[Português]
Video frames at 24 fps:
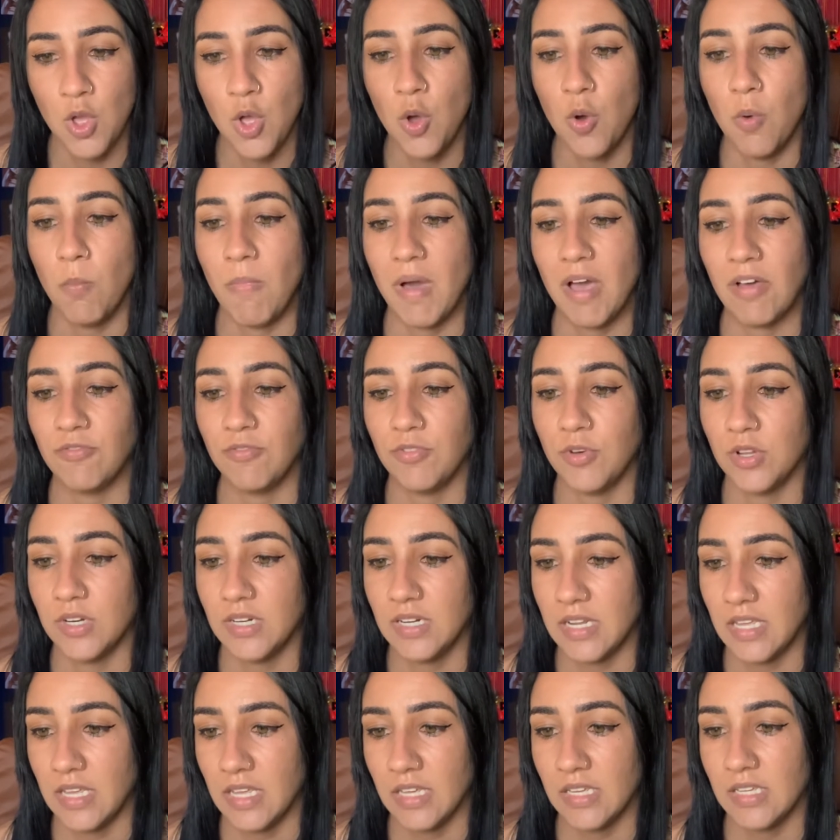uma avó
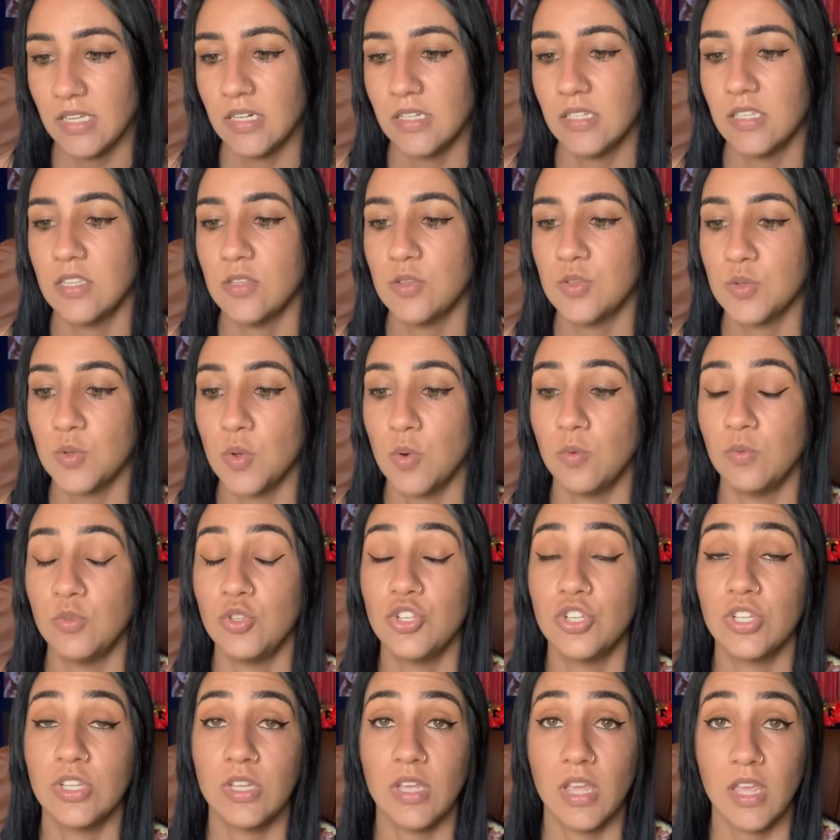negra que
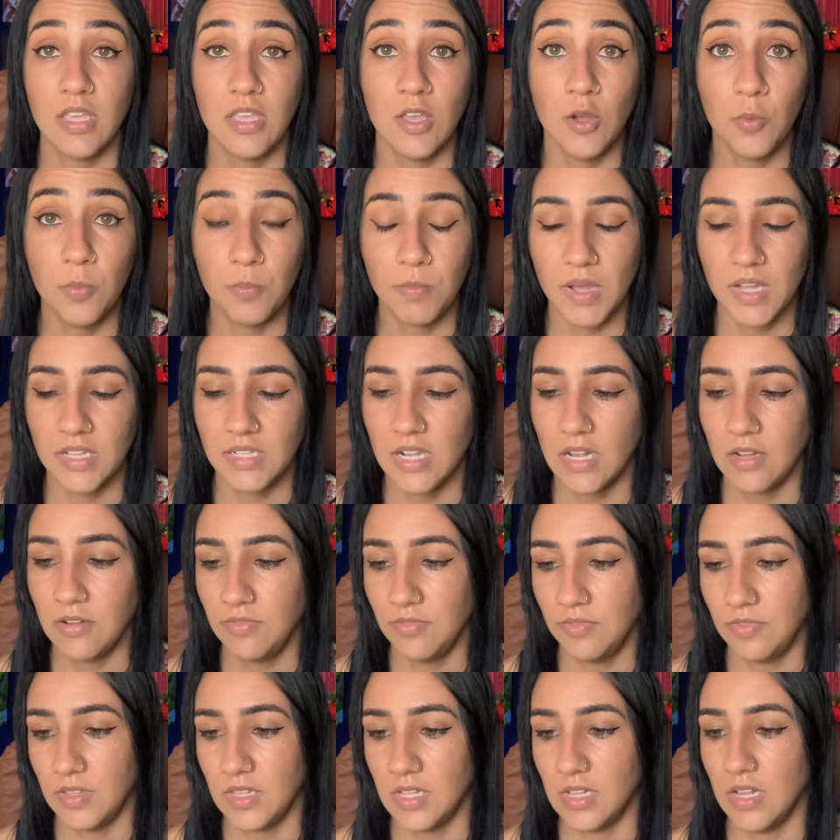esconde quem é o pai da
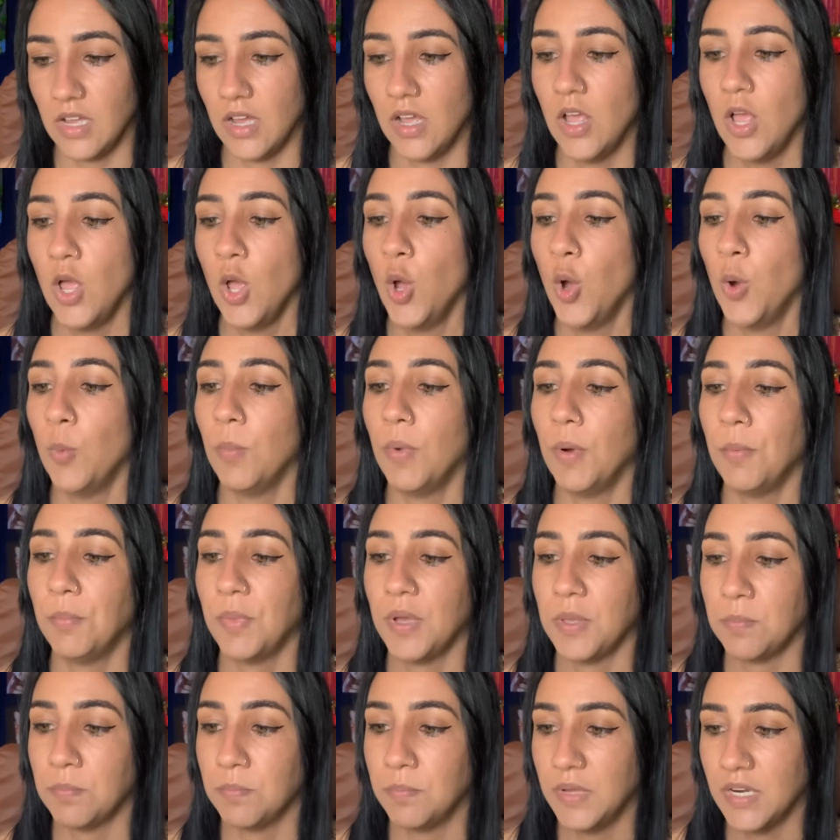filha, uma
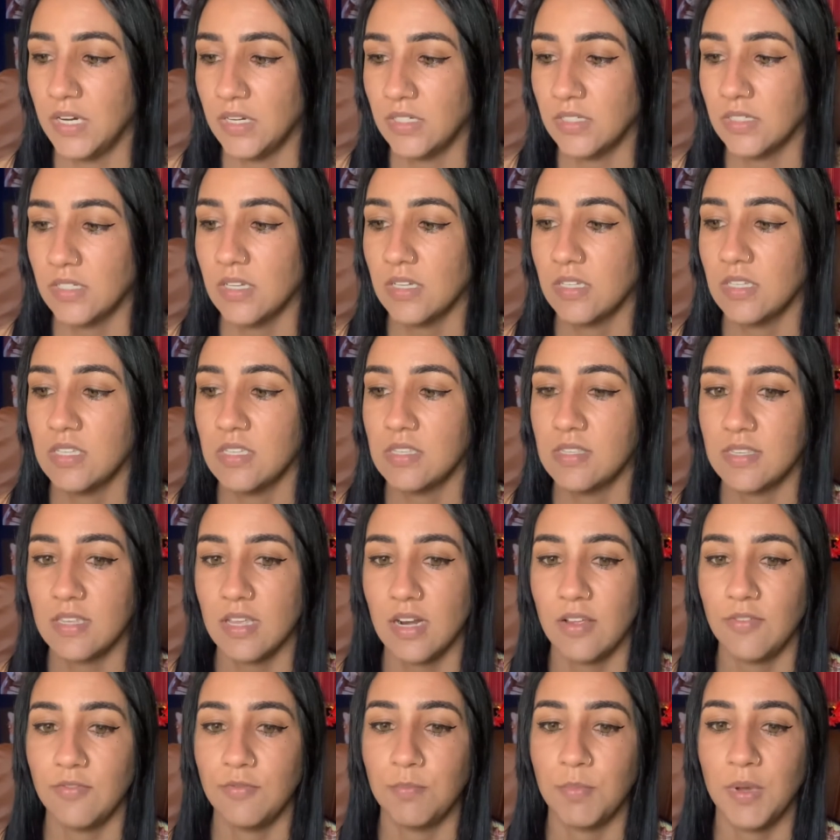mãe branca que
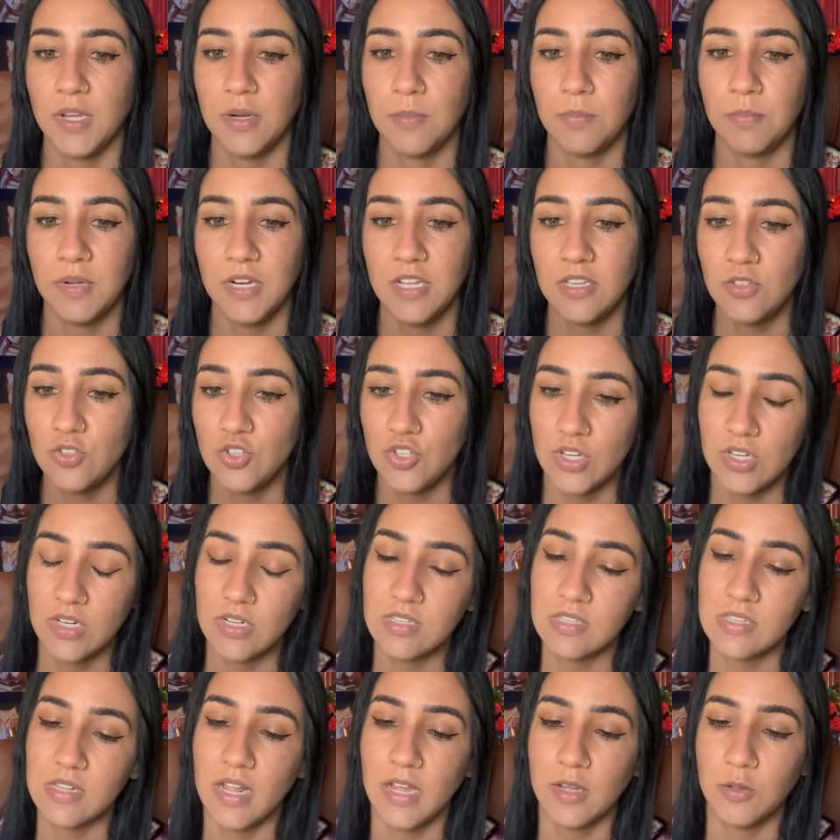escreve para preencher
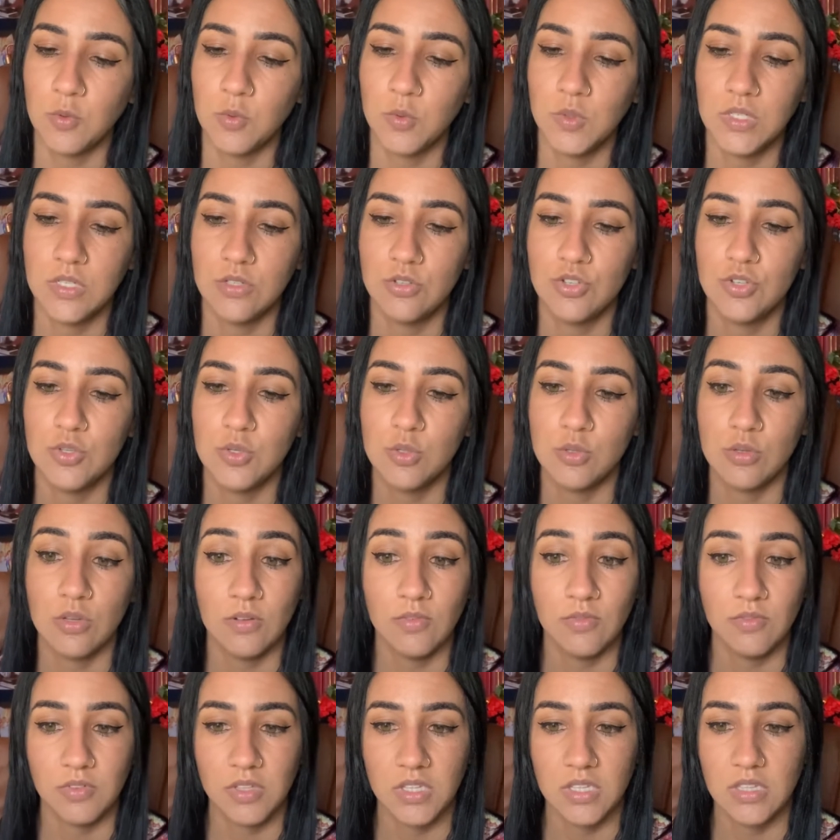as lacunas de sua
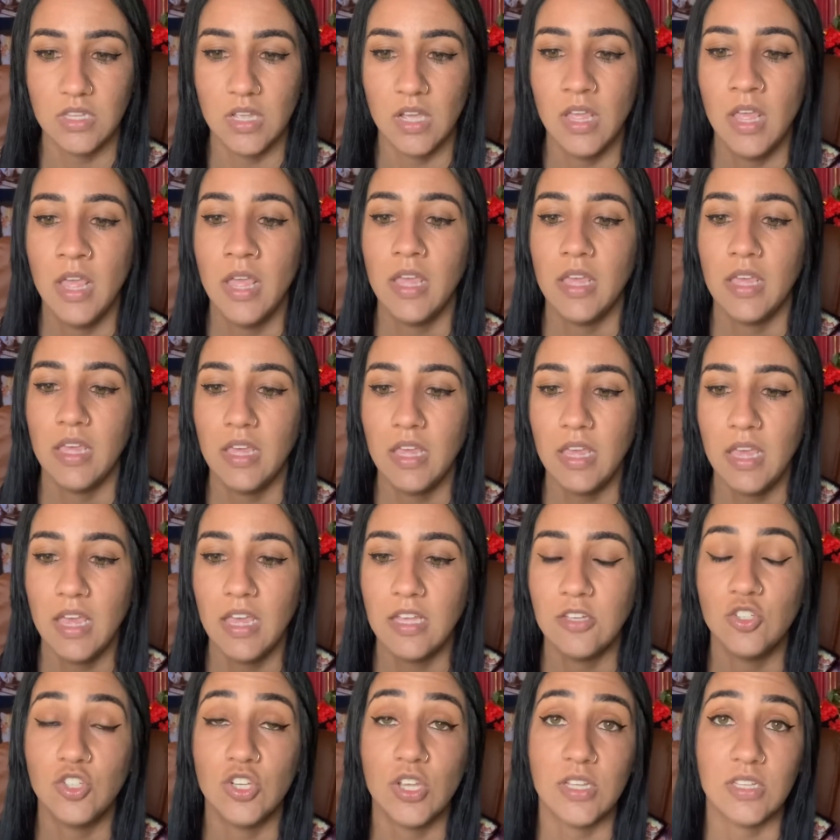vida e
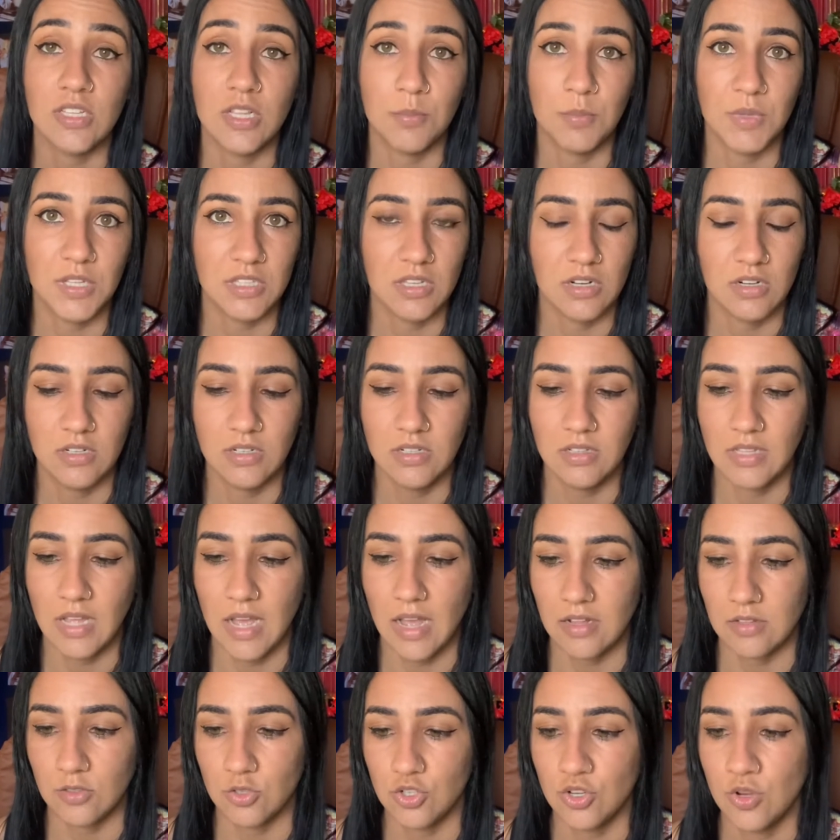rejeita a
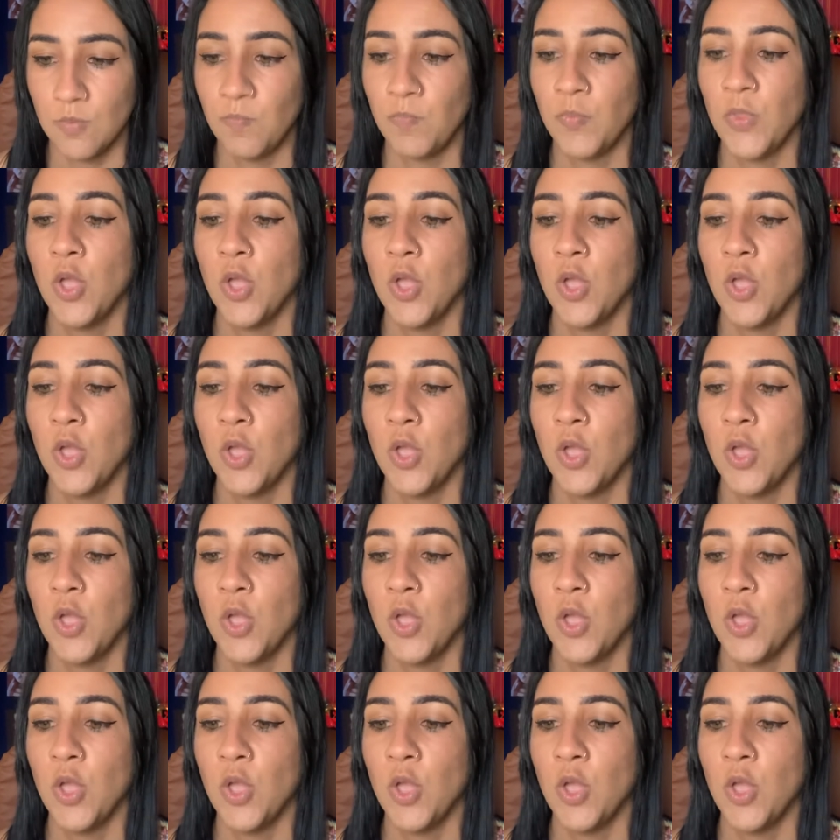maternidade.